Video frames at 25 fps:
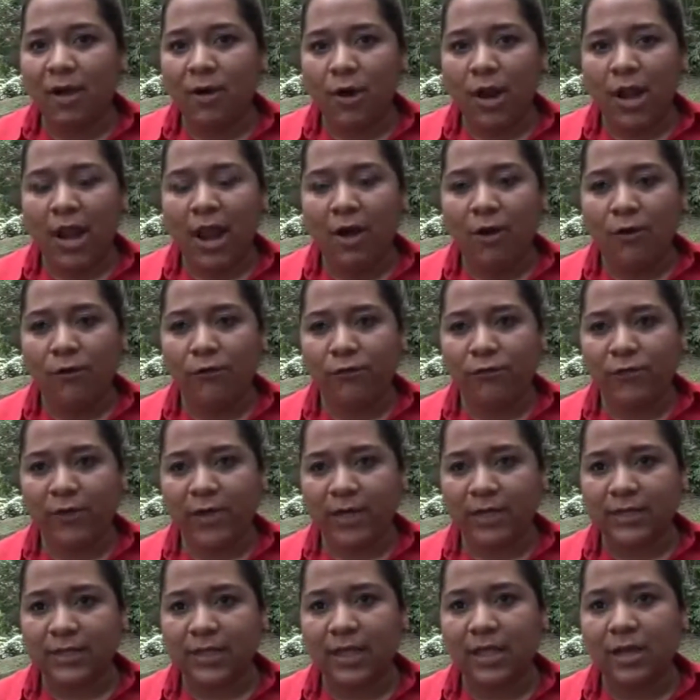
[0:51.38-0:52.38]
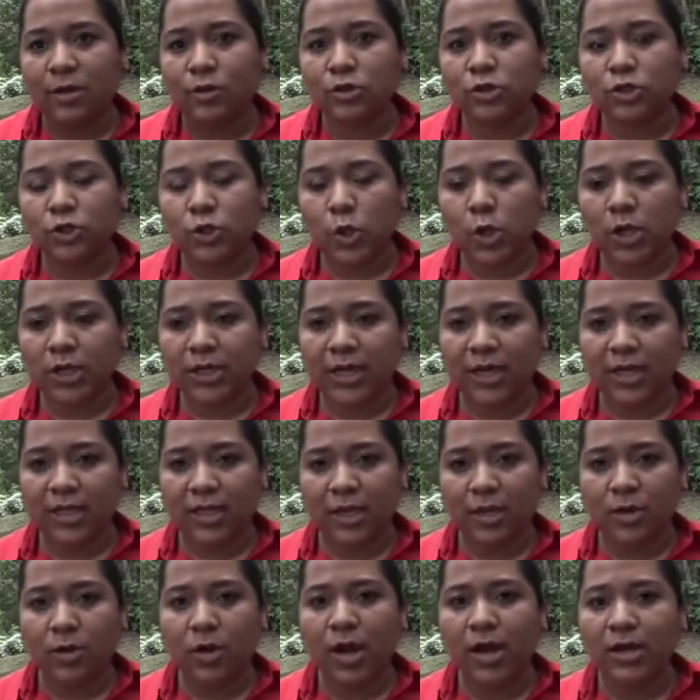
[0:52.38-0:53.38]
La, oferta de los
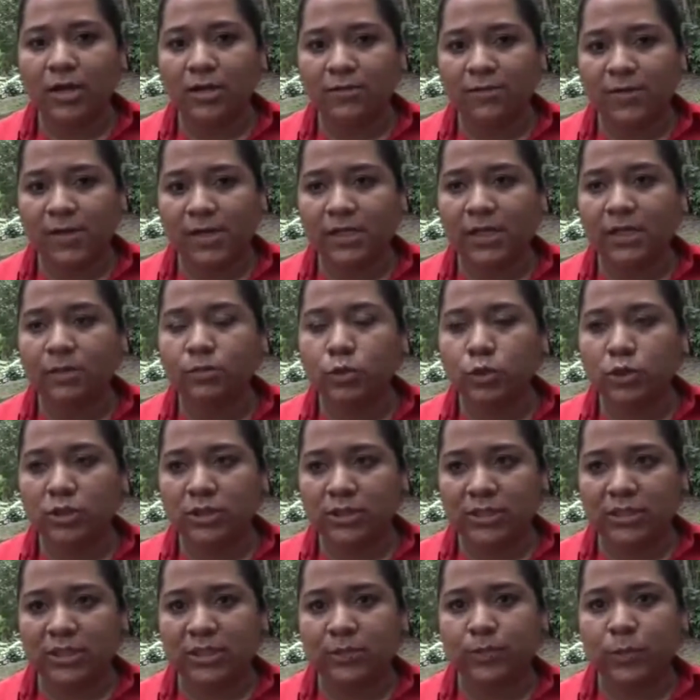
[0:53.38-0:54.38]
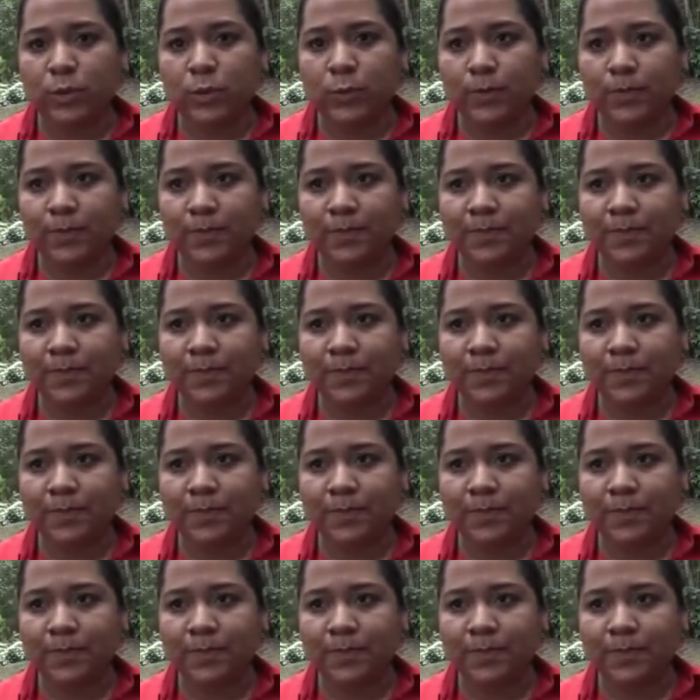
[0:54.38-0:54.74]
criaderos a nivel del municipio.